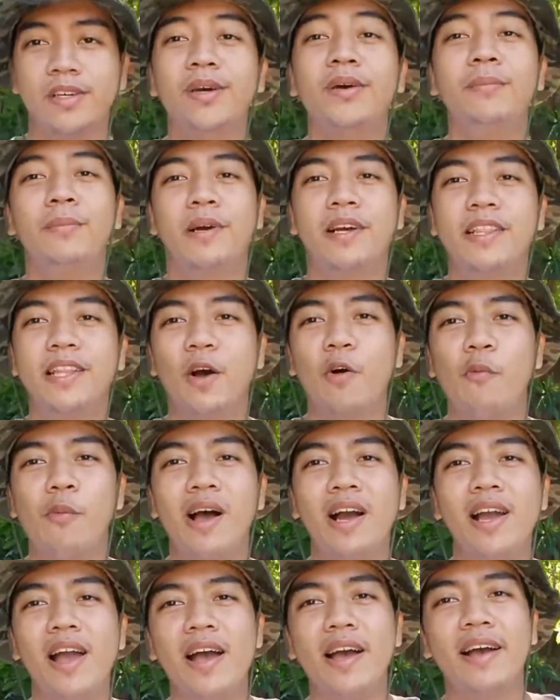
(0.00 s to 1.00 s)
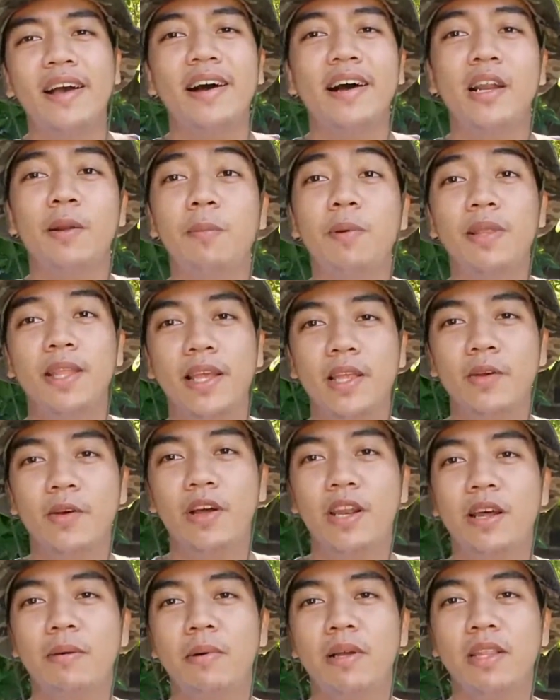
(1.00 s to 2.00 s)
Magandang umaga, kalapatay nyo
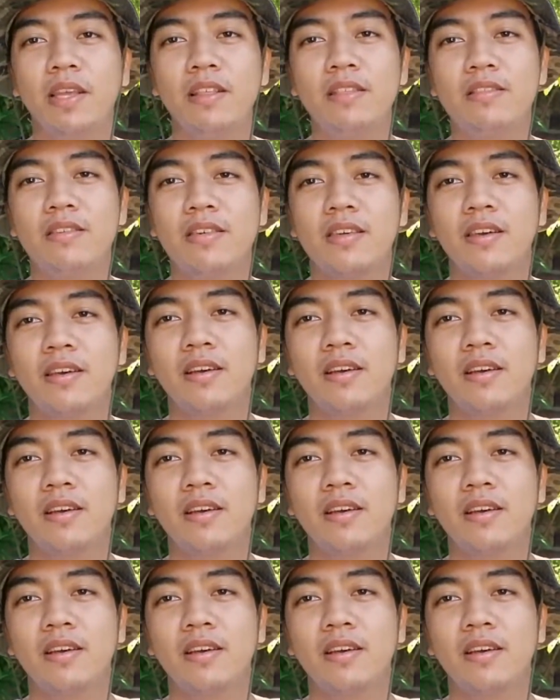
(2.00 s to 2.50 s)
kalapatids.